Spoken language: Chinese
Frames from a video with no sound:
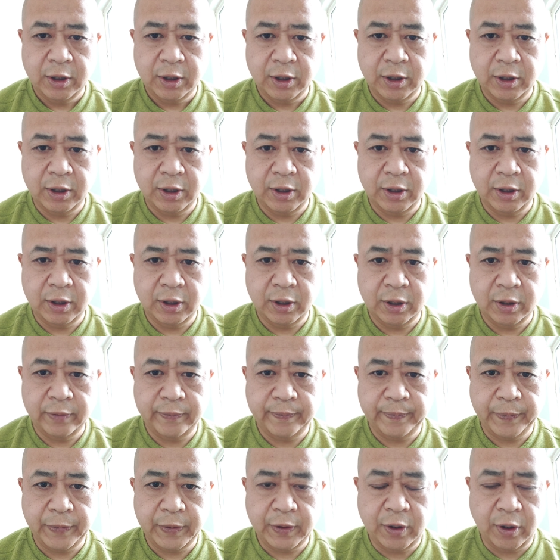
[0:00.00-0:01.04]
呃，
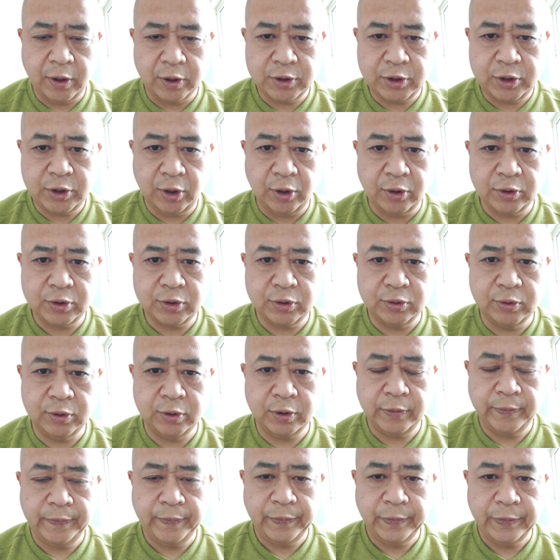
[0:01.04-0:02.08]
要交
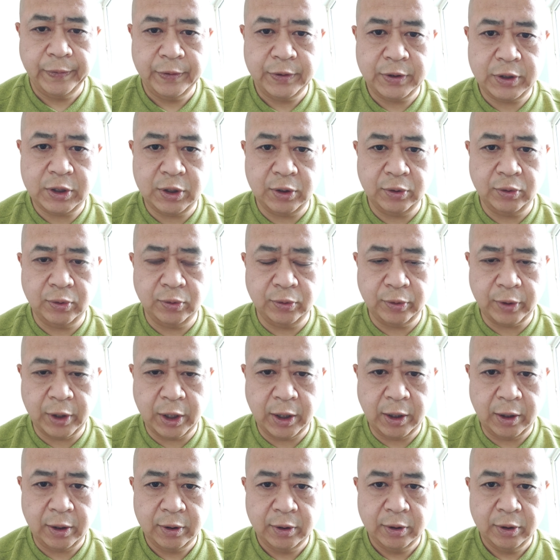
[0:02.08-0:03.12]
出京东
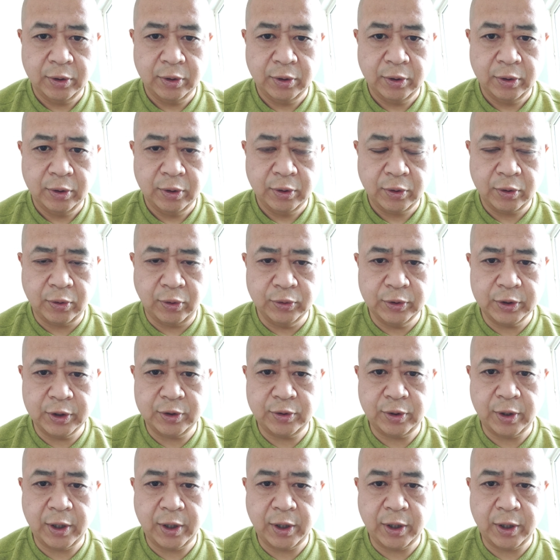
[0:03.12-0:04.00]
的控制